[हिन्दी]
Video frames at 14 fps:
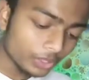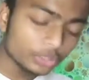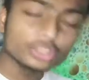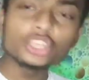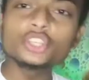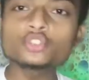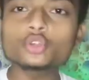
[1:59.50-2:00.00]

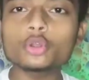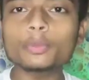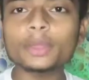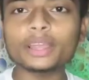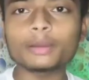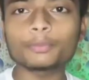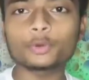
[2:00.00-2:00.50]
तीन सौ
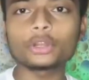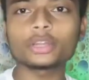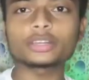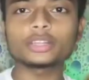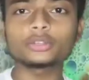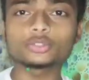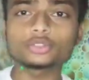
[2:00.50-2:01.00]
रुपये का
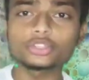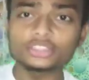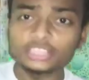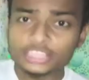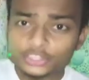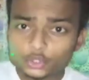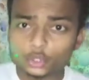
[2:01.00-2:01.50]
प्रोडक्ट है दोस्तों
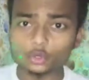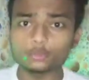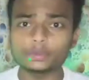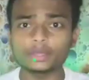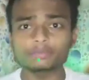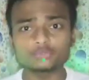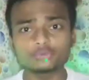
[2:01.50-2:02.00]
तीन सौ
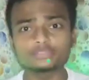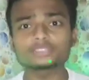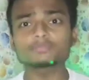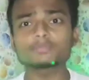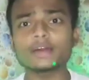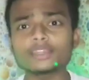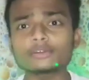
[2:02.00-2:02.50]
रुपये आप सुन पा रहे